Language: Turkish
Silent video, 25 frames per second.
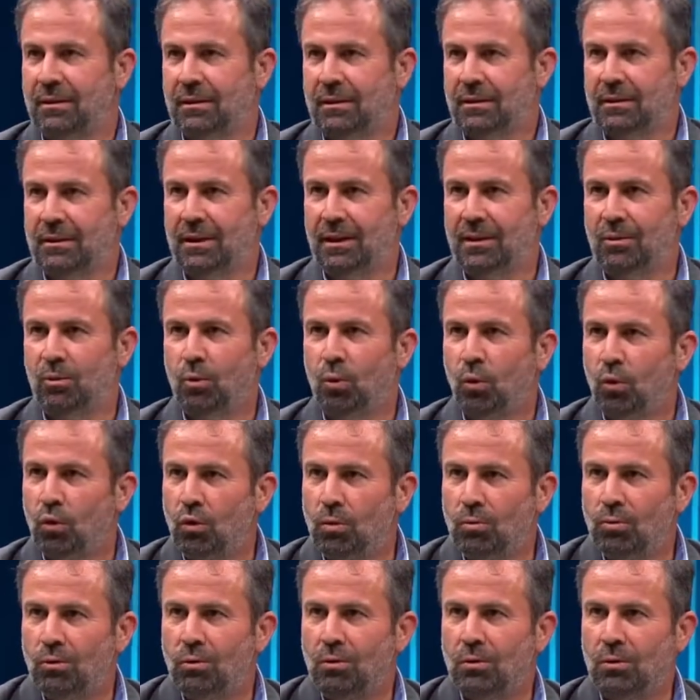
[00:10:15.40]
Yani
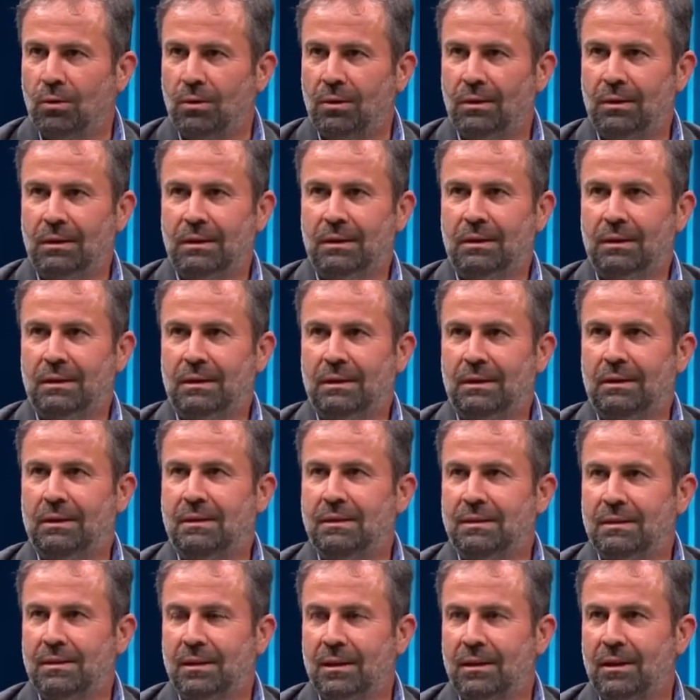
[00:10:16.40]
ölümün
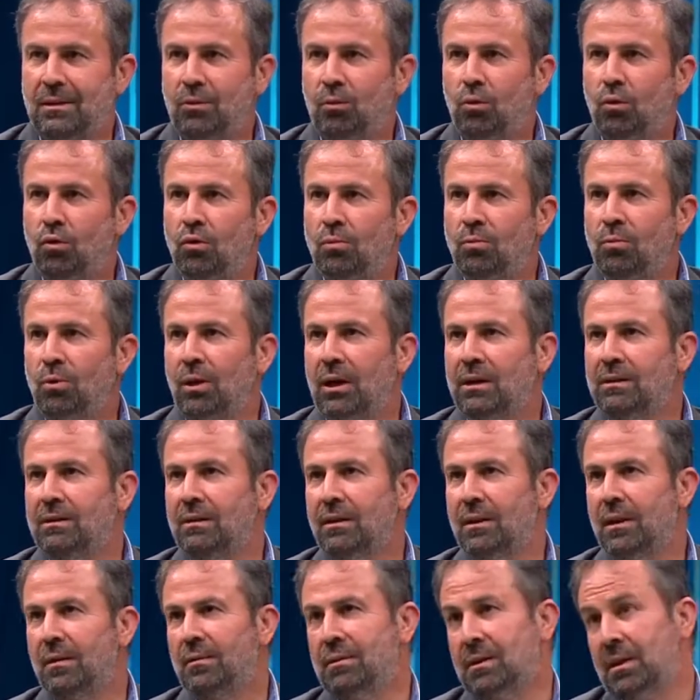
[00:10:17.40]
insana ölümü
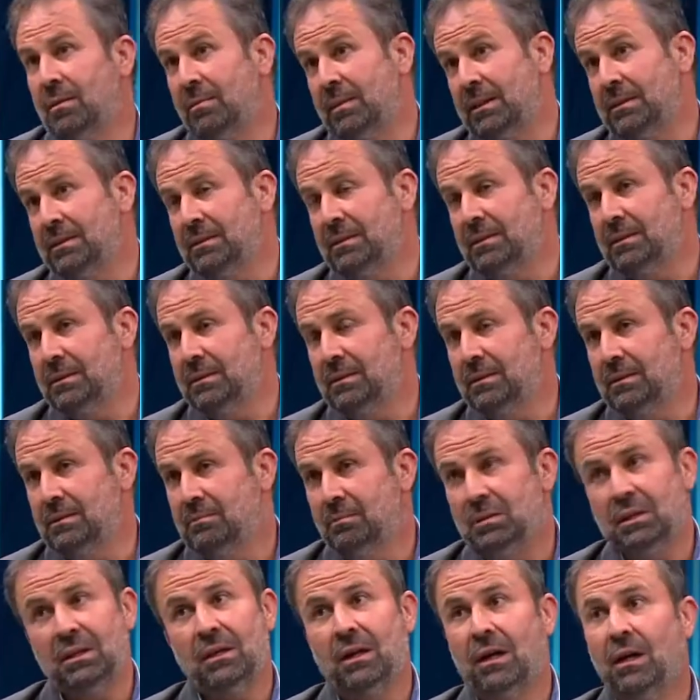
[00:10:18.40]
hatırlatamadığı
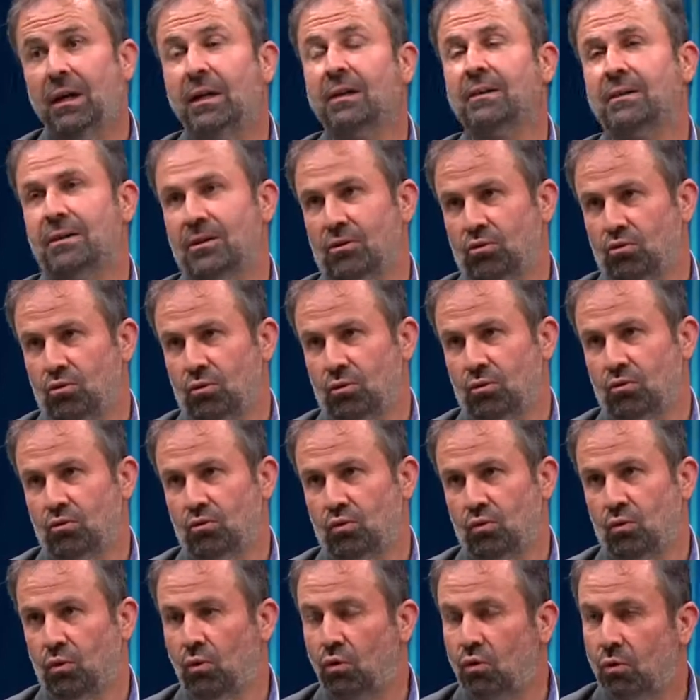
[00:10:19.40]
bir hayat yaşıyoruz.
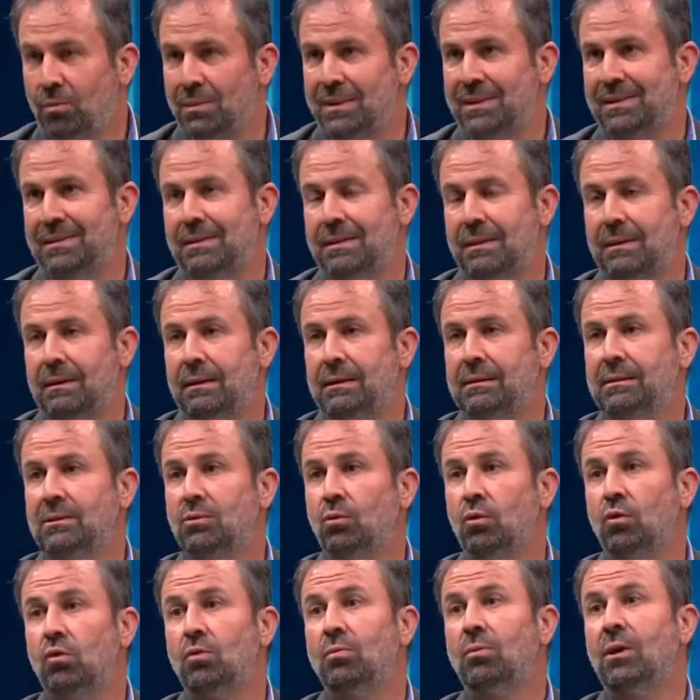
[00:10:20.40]
Ölüm insana
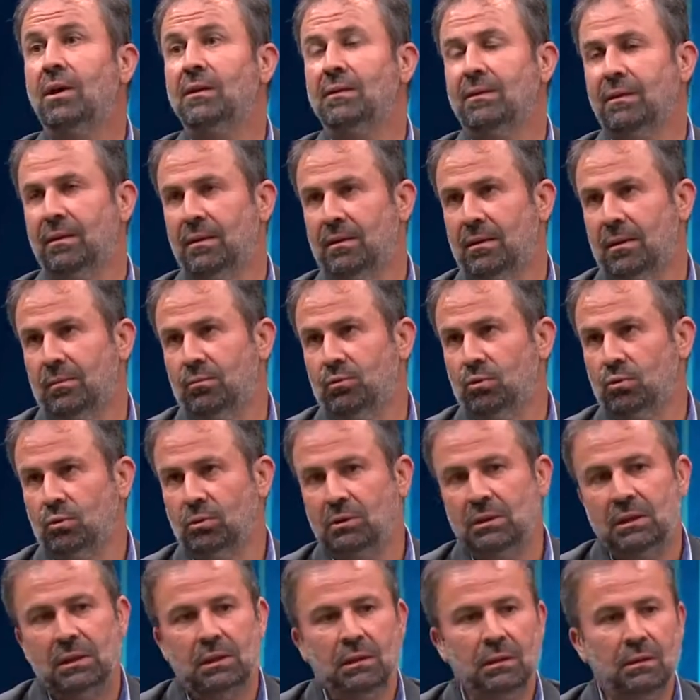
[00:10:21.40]
artık ölümü hatırlatamıyor.
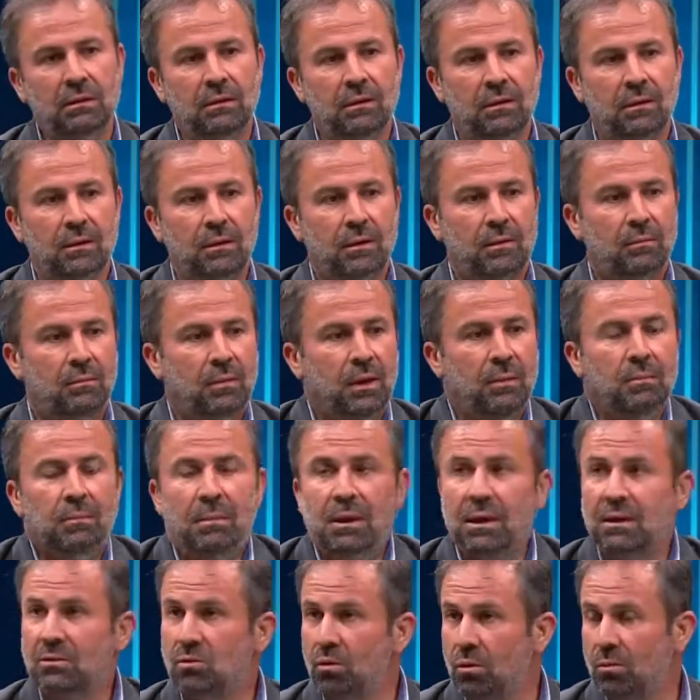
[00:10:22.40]
Niye?
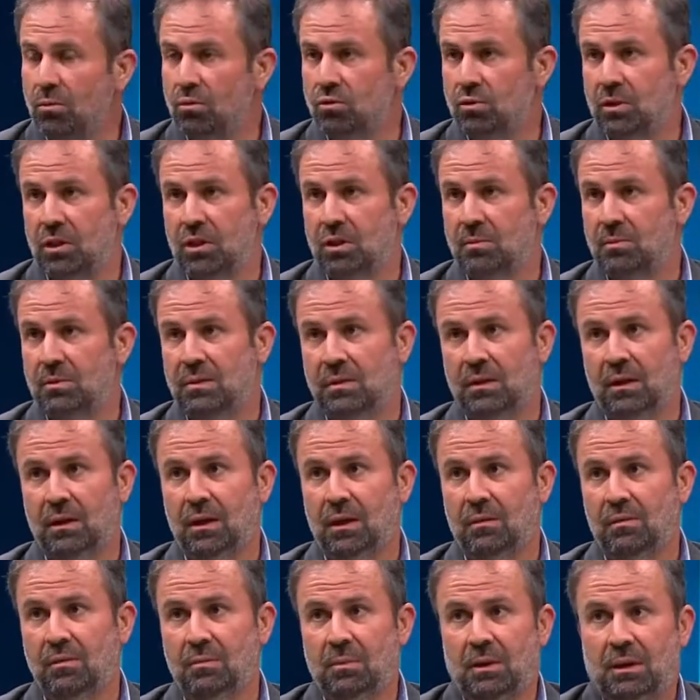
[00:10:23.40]
Bembeyaz olmuş saçımız
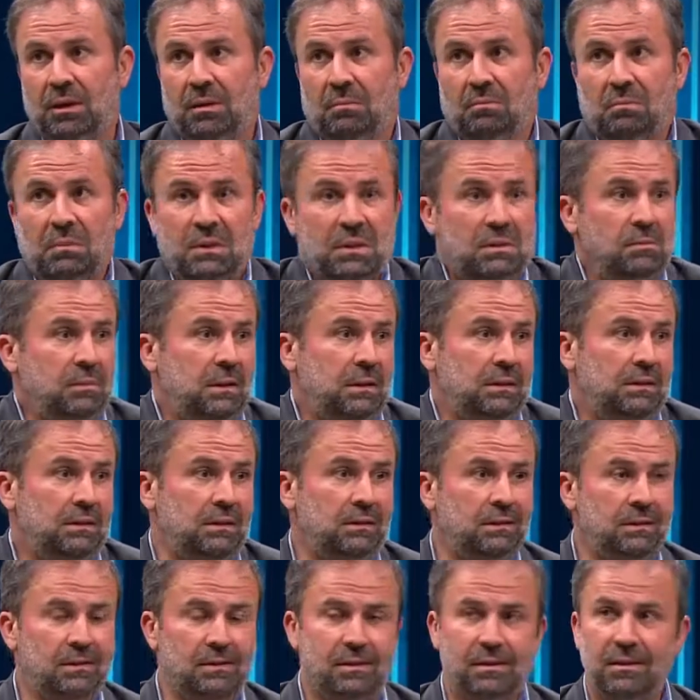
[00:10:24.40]
sakalımız. Bakın bizim artık
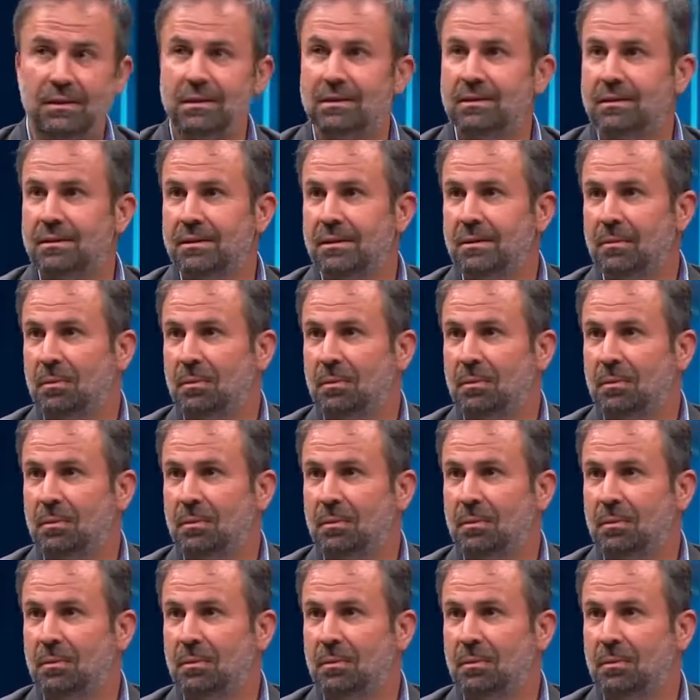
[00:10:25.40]
siz